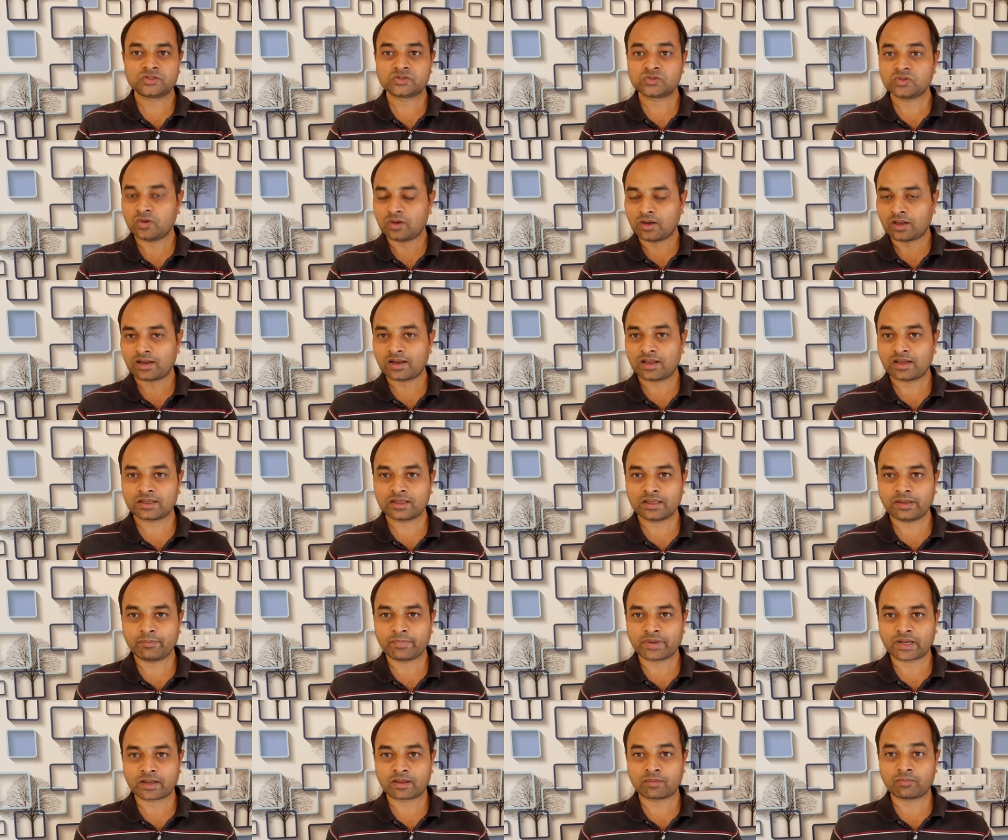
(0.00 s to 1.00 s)
సో అలాగే
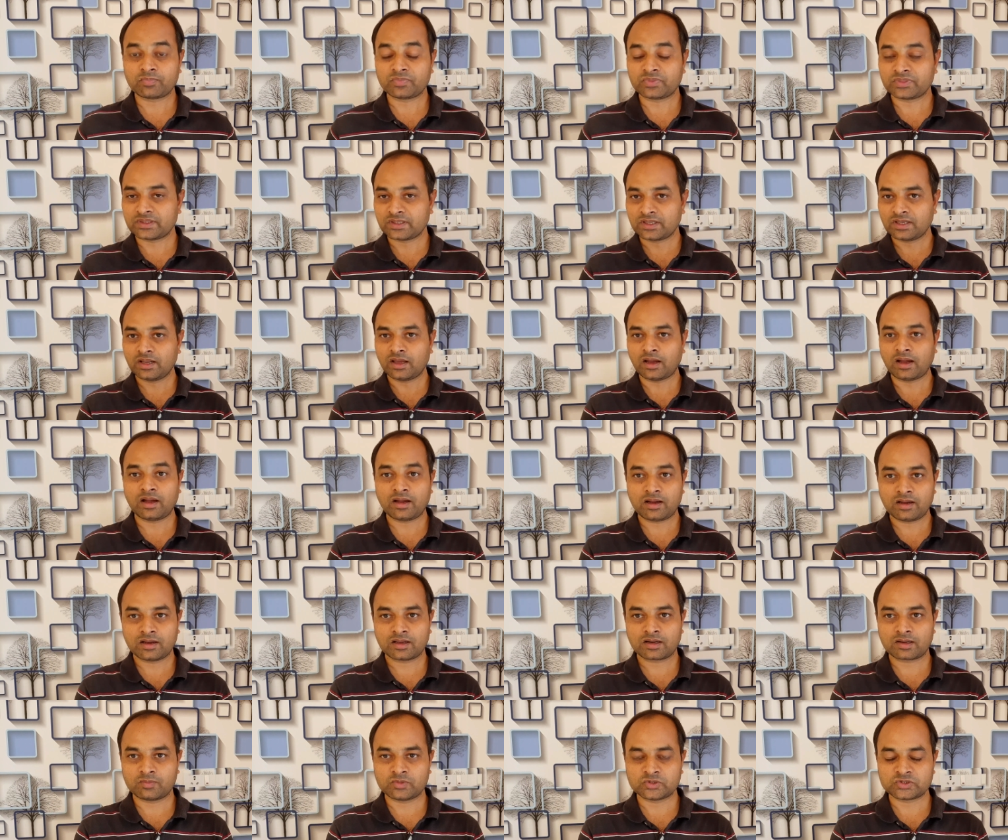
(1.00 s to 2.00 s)
మనం తిన్న
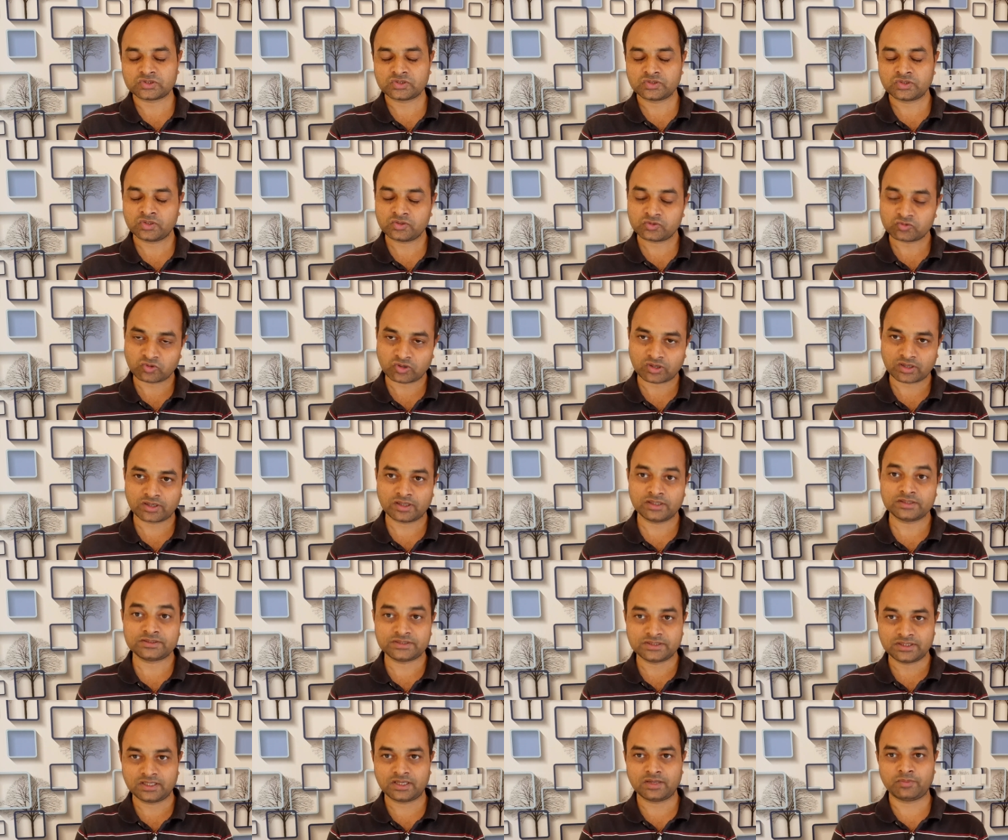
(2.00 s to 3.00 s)
ఆహారం వచ్చింది త్వరగా
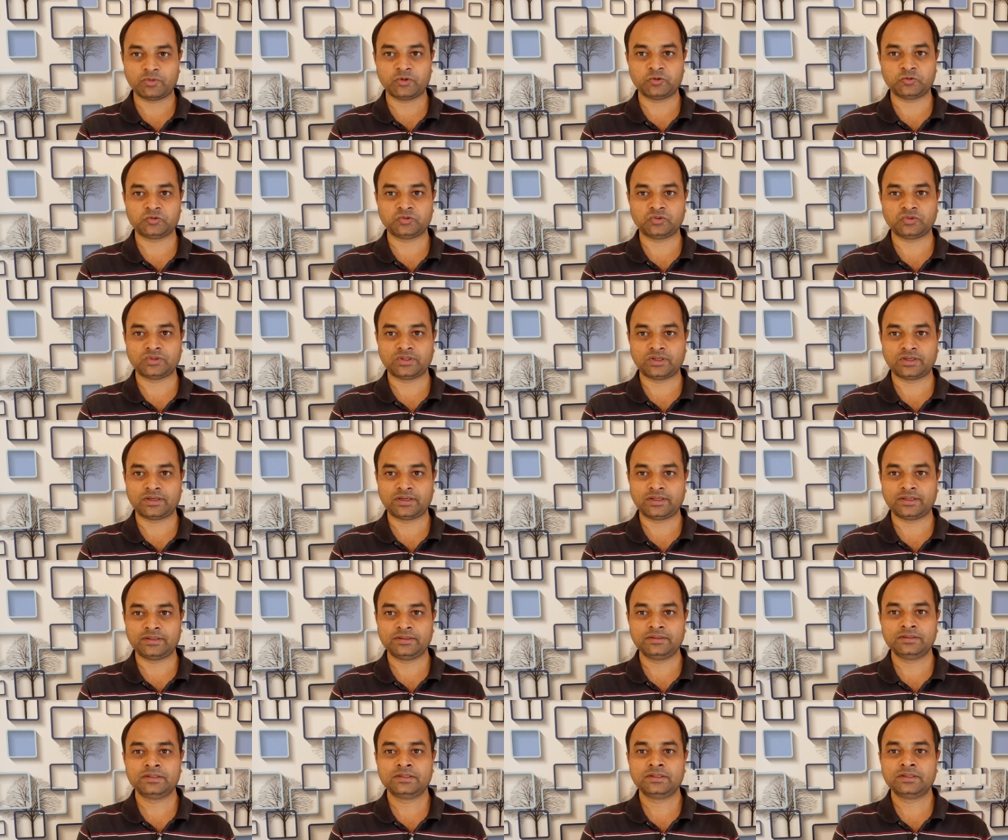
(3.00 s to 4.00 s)
జీర్ణం అవుతుందండి
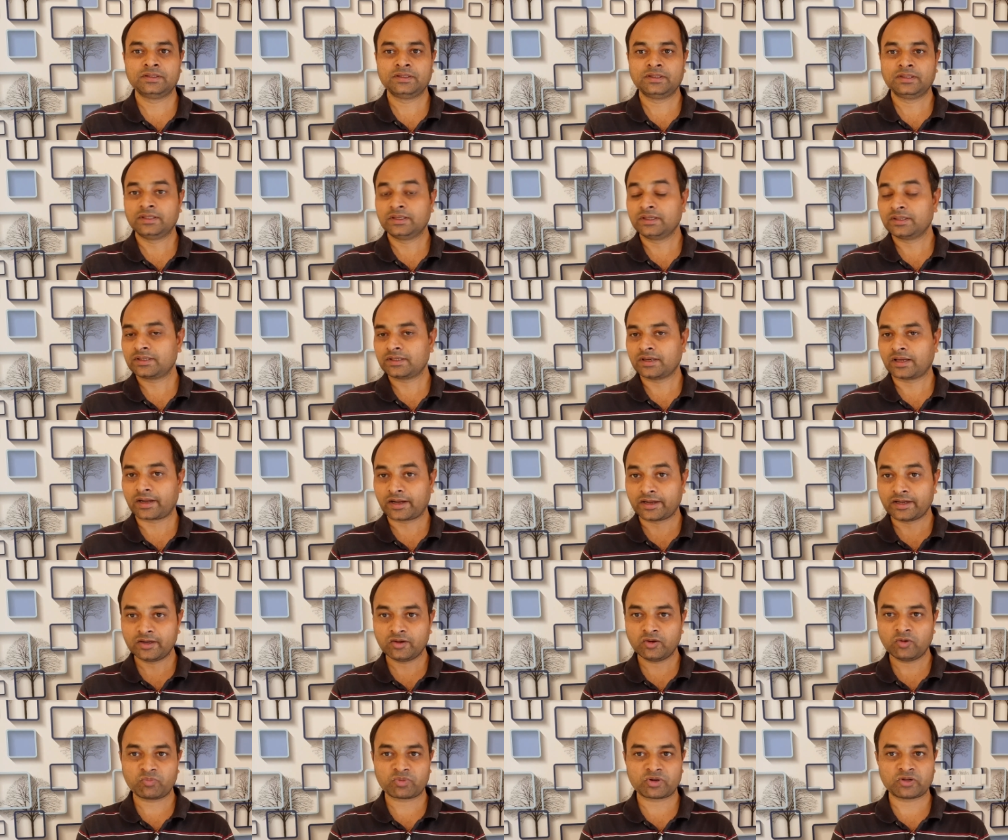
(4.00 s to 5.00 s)
ఇంకా
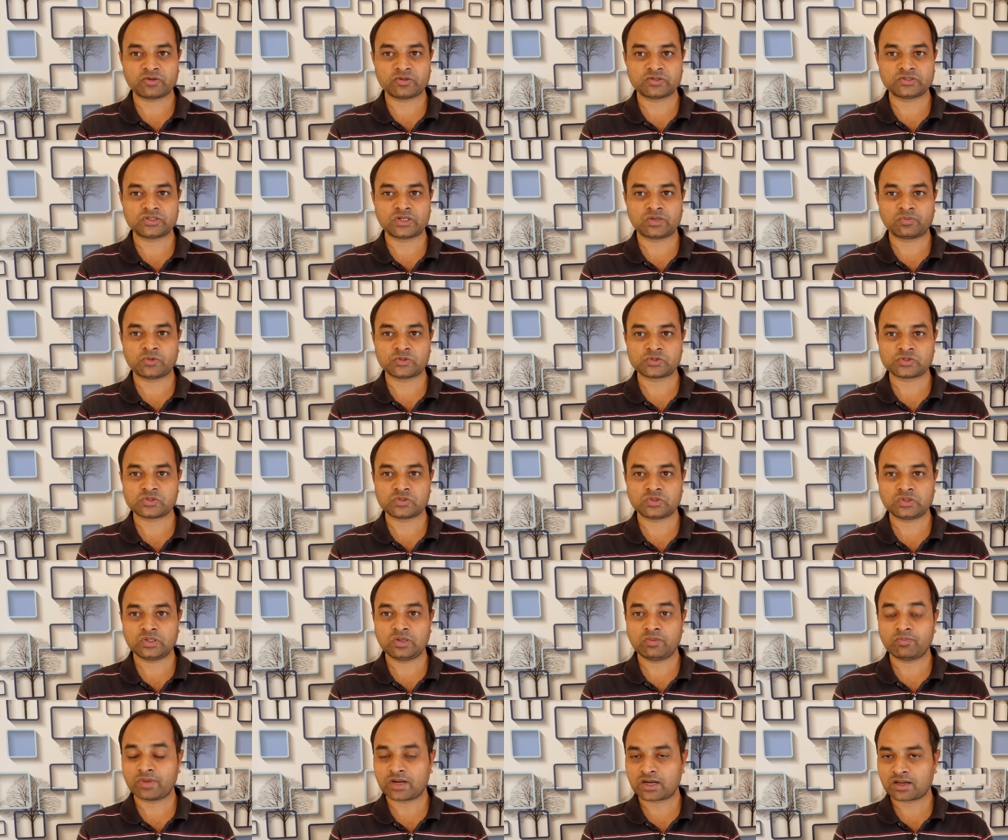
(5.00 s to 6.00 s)
రెండవ ప్రయోజనం
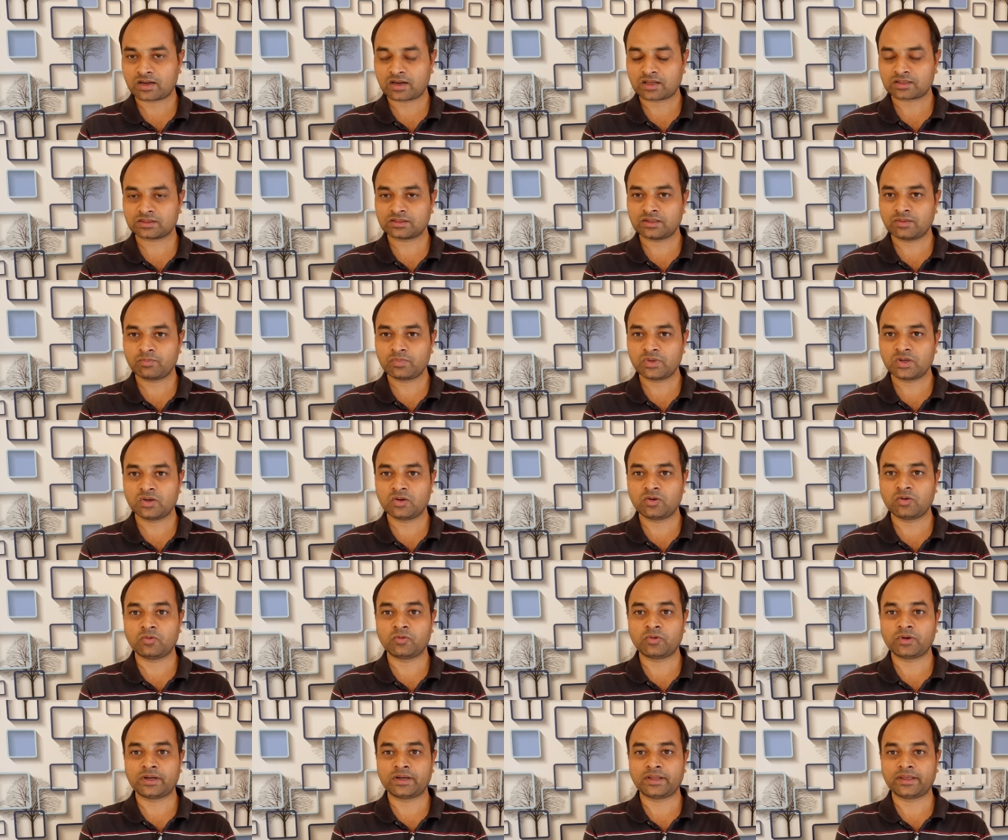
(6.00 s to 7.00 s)
వచ్చిందను మన రక్తంలో
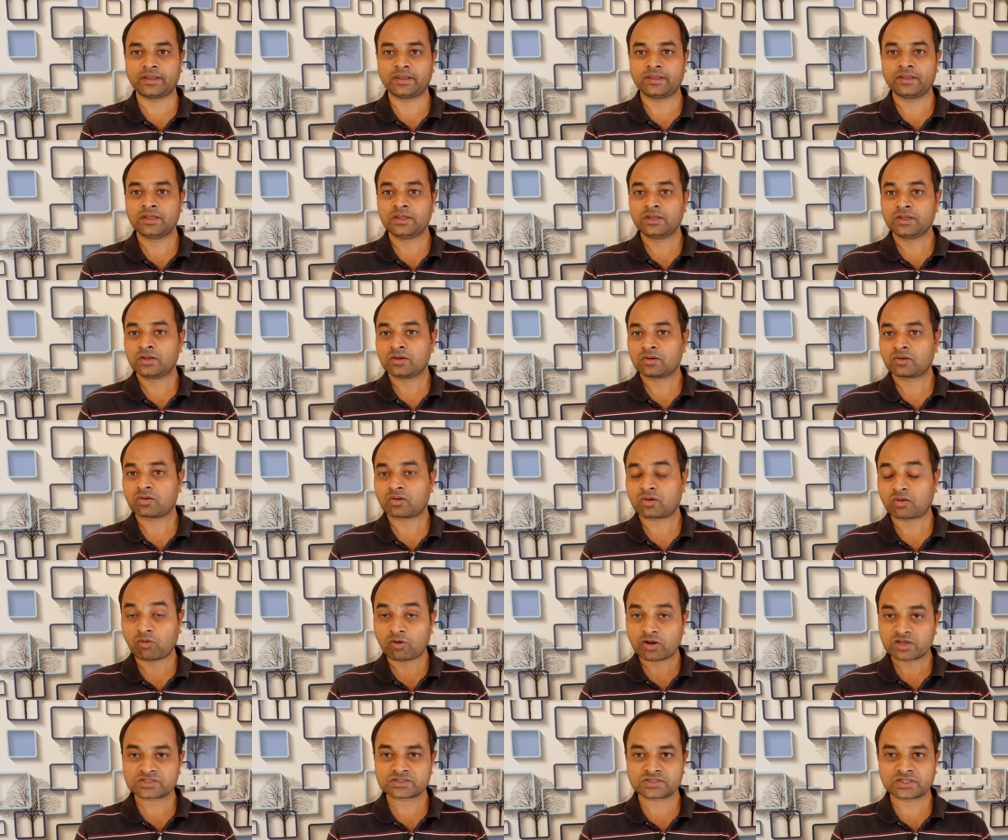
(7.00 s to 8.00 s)
ఉండే
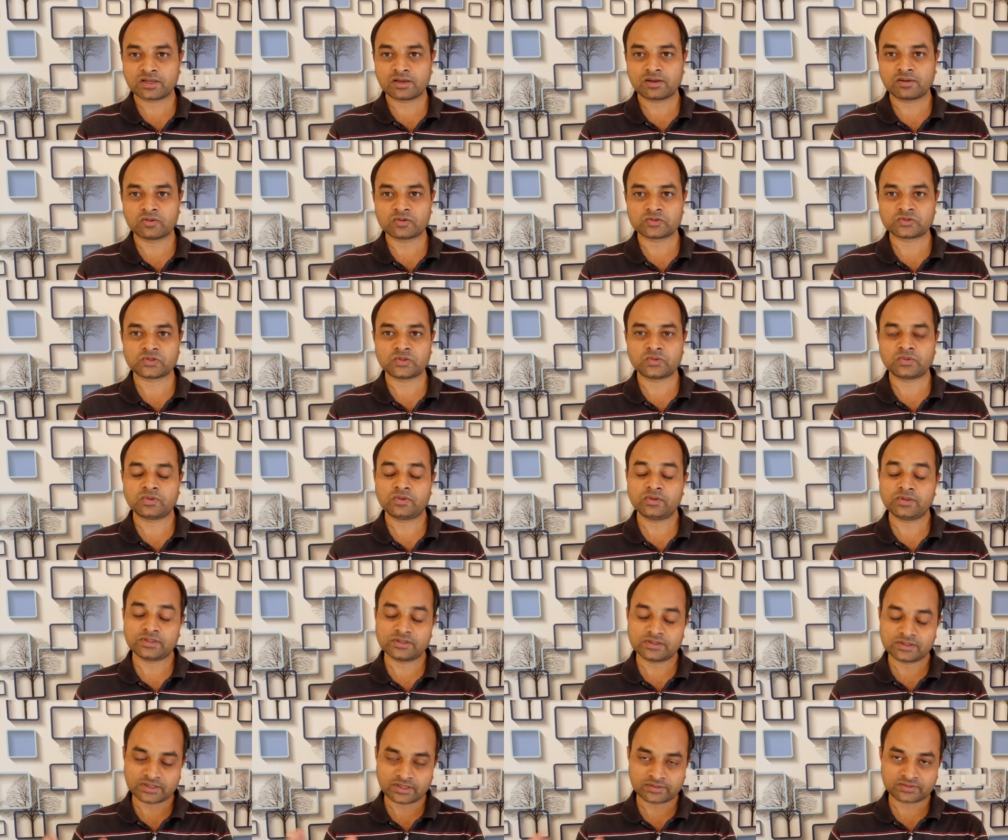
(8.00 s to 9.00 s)
కొలెస్ట్రాల్ వచ్చిందను
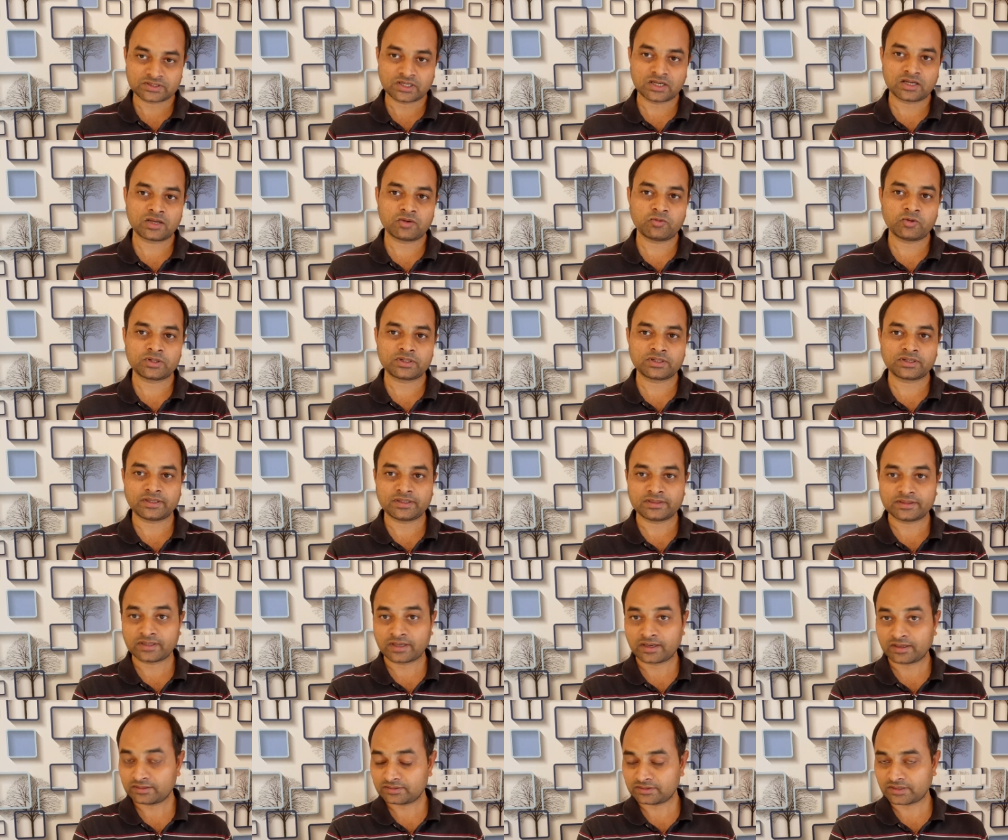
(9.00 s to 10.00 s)
ఇది చాలా వాటికైతే
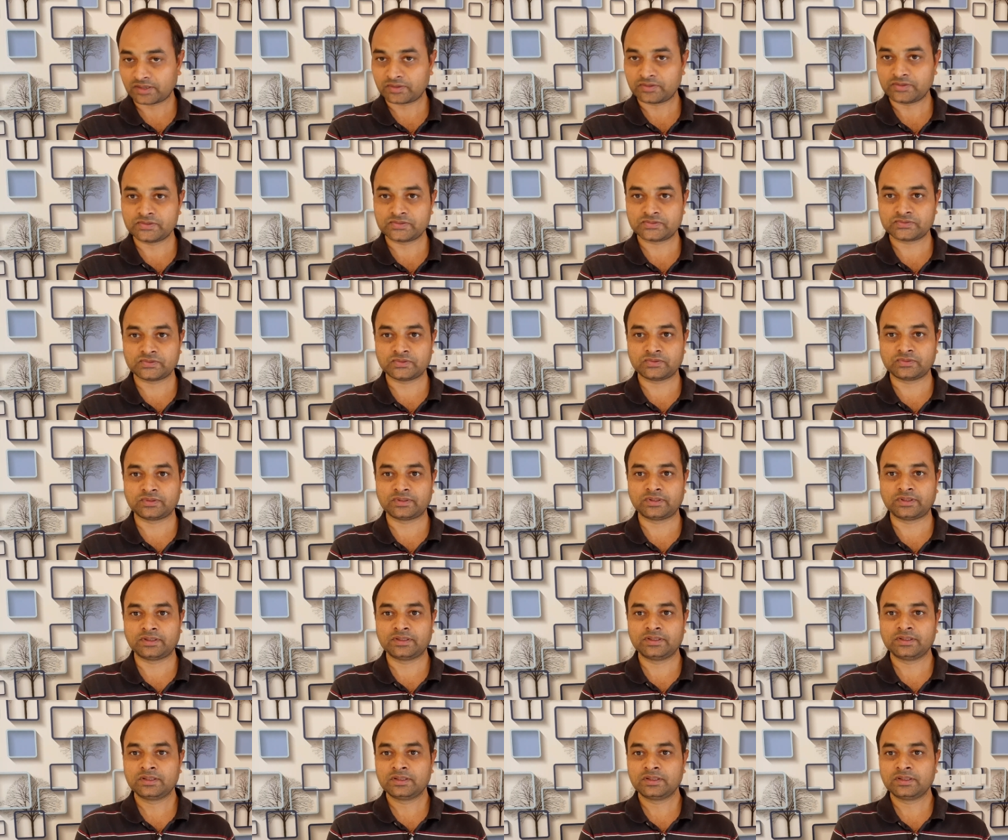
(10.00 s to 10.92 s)
కనుక తగ్గిస్తుంది